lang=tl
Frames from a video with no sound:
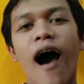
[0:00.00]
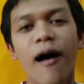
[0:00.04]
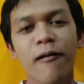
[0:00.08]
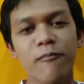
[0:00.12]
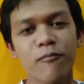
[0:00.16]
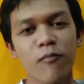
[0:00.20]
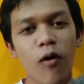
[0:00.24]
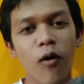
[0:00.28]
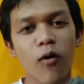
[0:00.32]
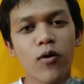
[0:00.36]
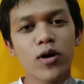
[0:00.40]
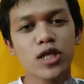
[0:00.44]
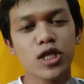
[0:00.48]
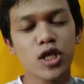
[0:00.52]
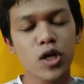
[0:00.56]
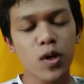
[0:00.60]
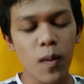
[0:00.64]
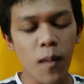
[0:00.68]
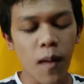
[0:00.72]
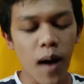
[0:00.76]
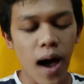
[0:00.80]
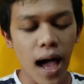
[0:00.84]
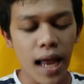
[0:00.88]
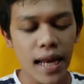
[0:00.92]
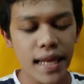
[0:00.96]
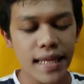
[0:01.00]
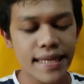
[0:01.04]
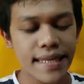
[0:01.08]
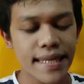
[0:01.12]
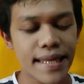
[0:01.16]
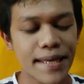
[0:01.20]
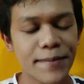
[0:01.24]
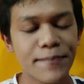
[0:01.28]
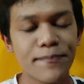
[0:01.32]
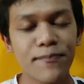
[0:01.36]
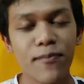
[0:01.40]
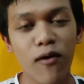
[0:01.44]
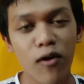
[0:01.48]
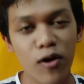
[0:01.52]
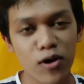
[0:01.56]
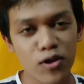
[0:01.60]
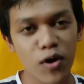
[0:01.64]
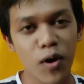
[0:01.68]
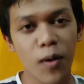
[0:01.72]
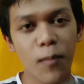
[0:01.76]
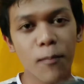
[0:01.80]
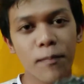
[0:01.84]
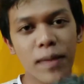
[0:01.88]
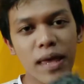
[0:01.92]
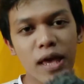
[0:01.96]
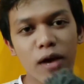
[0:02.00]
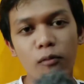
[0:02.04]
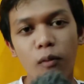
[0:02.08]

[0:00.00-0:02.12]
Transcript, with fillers: um, audio quality po ng